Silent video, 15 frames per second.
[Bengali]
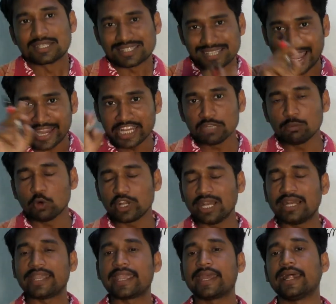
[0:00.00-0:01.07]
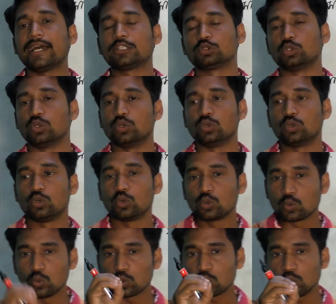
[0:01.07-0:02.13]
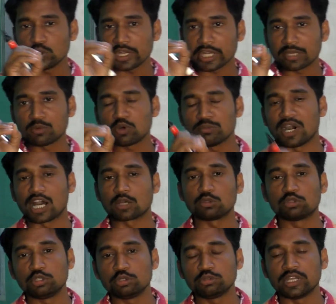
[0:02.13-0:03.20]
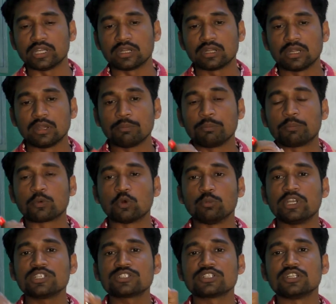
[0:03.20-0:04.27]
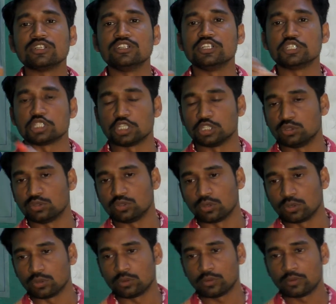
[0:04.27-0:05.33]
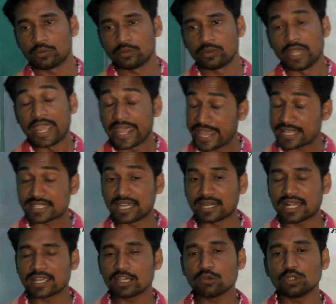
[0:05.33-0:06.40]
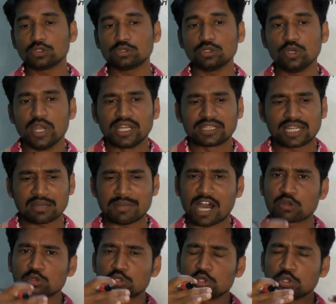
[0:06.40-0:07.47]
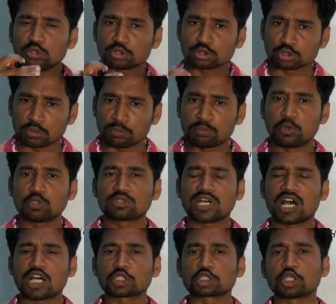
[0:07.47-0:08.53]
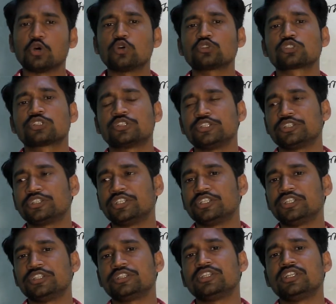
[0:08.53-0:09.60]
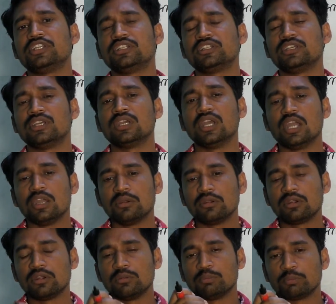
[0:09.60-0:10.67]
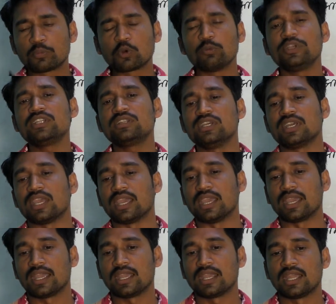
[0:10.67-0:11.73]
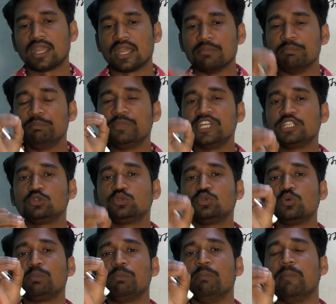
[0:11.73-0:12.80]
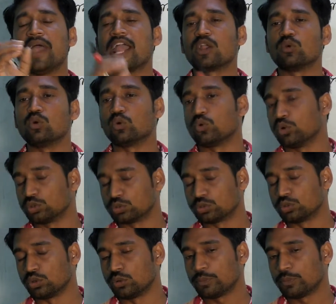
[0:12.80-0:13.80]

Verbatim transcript: সাইনবোর্ডে লিখে রাখত কুকুর এবং ভারতীয়দের প্রবেশ নিষিদ্ধ এছাড়া কি করত তারা ভারতীয় সভ্যতা সংস্কৃতি রীতিনীতি প্রভৃতিকে বিদ্রুপ ব্যঙ্গ করত